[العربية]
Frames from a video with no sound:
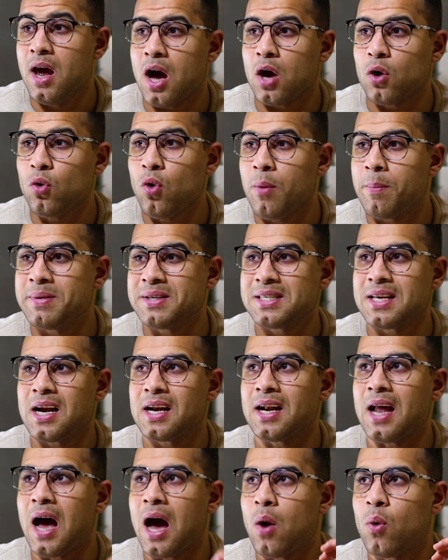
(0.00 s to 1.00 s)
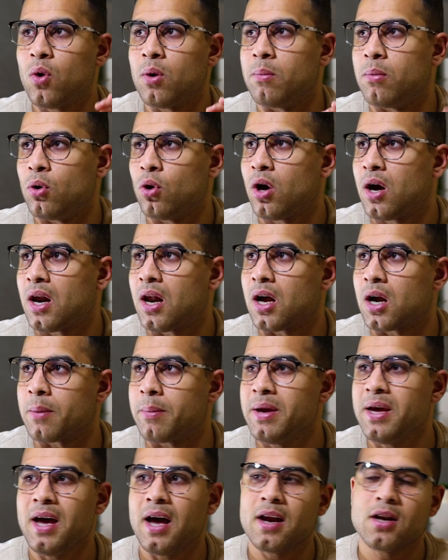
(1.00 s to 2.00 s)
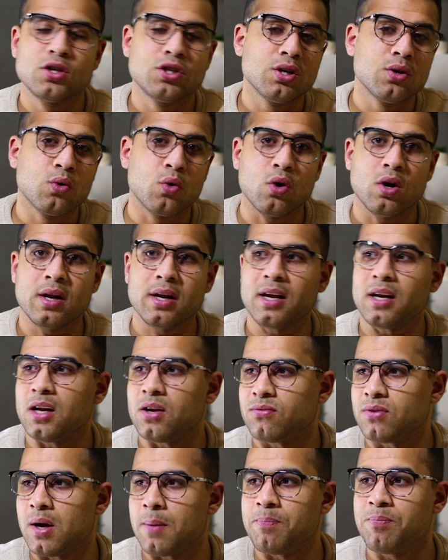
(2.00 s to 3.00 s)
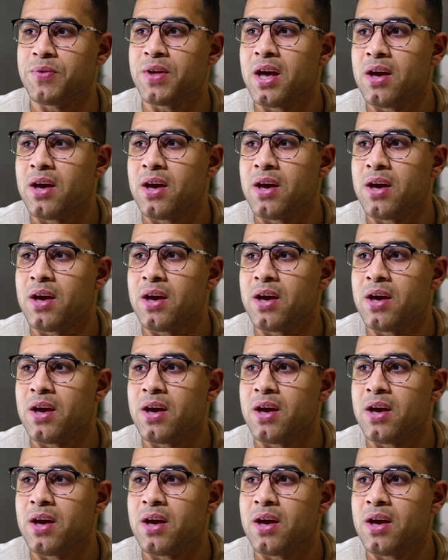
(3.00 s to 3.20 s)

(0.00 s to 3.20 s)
هنروح مثلا احول باللغه العربيه علشان كلنا نفهم